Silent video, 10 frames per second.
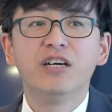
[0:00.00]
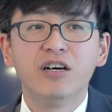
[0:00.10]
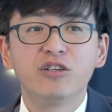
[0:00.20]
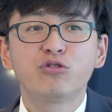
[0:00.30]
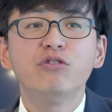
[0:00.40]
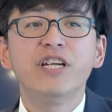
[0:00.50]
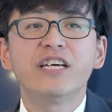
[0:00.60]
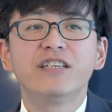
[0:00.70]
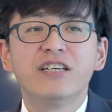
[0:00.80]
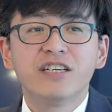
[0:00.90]
呃训
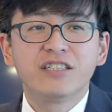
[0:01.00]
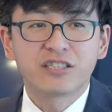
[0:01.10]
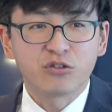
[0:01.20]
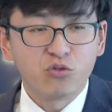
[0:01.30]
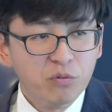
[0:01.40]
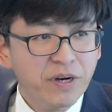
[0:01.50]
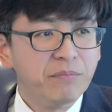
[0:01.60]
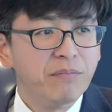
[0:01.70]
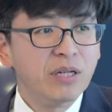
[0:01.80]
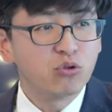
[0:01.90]
练使徒
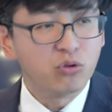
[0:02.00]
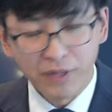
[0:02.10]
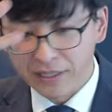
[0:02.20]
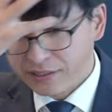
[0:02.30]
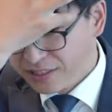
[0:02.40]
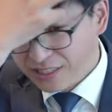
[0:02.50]
们门徒们，